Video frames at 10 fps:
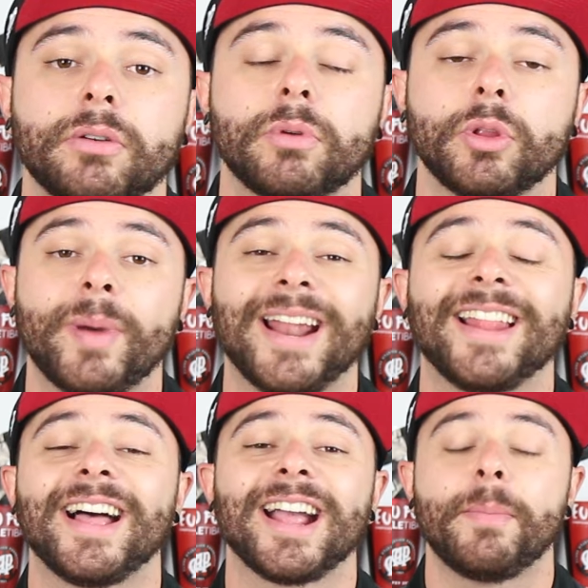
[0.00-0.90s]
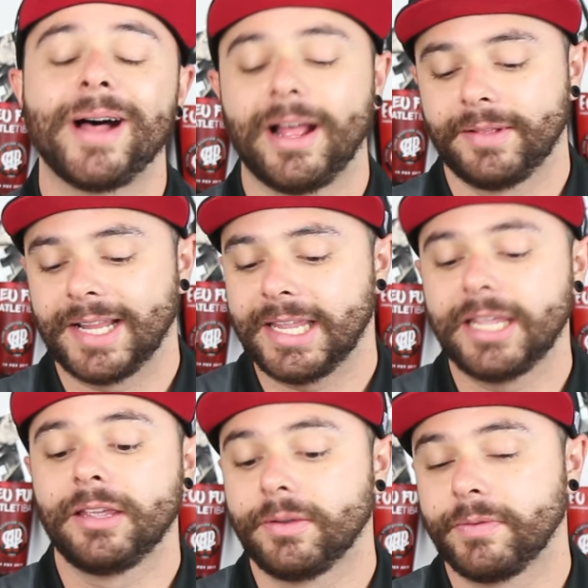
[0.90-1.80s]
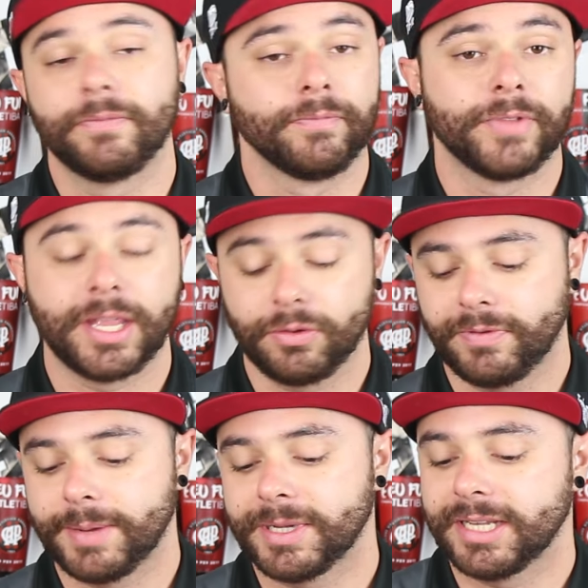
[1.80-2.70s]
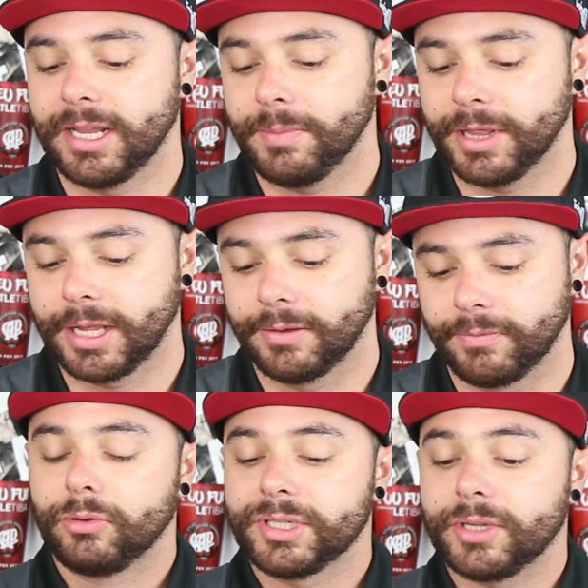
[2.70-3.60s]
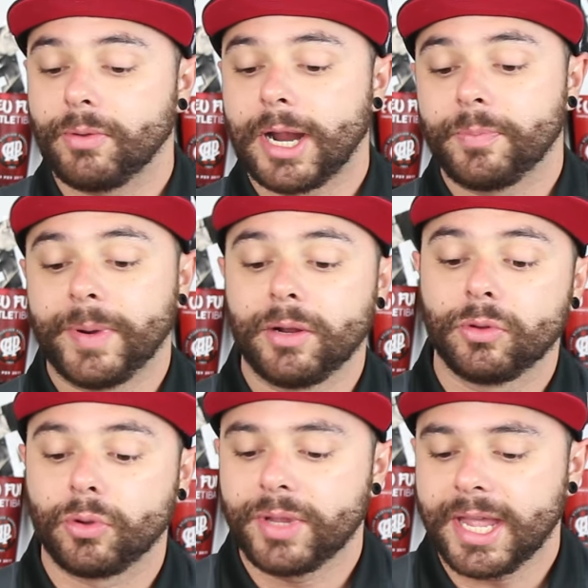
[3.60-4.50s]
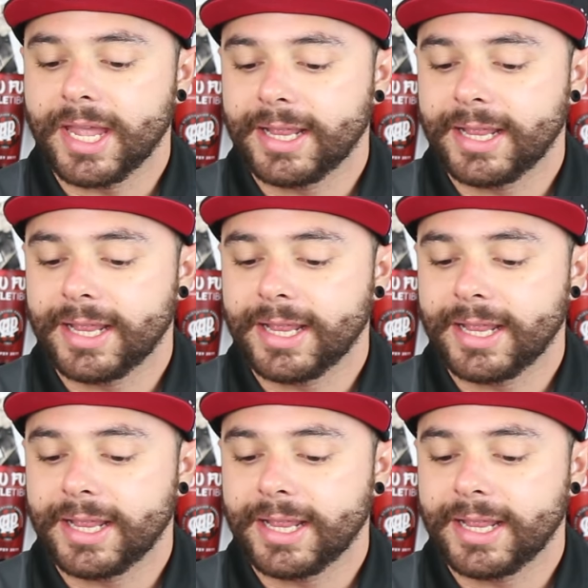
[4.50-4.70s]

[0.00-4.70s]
Quando o Paraná acabar. Daí daí não vai mais ser eliminado. Luiz Eduardo perguntou: e aí,